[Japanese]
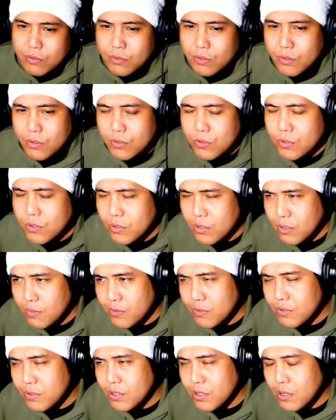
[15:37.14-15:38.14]
ずい
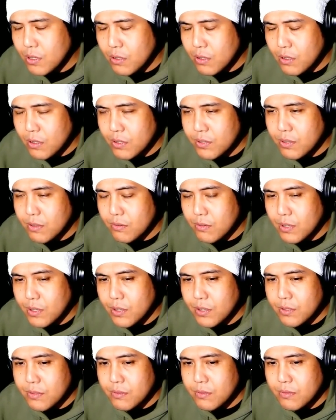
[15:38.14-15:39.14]
ぶん時間かかってる
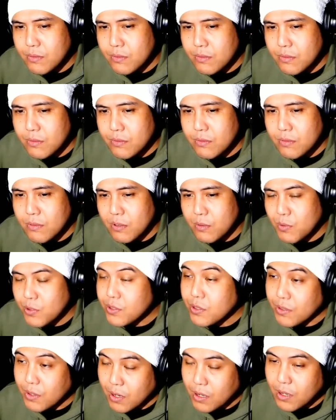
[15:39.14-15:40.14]
なーって思って
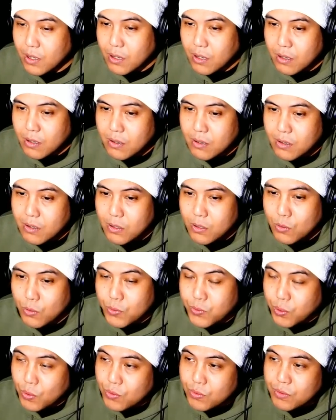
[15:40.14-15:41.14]
たら、
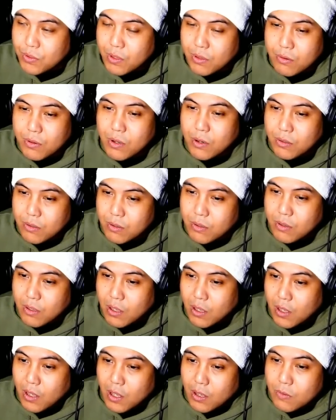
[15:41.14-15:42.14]
トンネルからね、
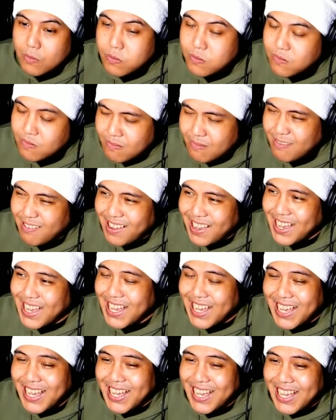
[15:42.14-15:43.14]
う
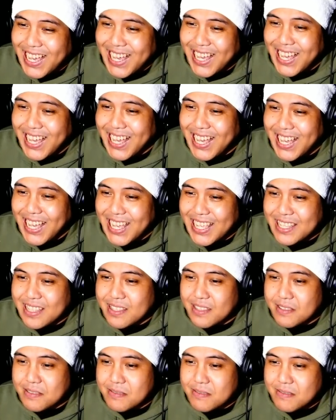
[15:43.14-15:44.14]
わーっ
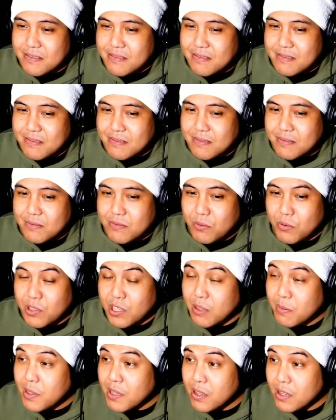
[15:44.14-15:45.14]
と悲
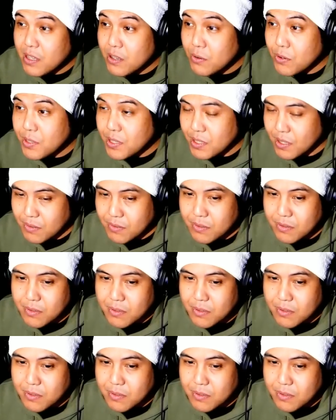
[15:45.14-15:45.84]
鳴が聞こえてきたんです。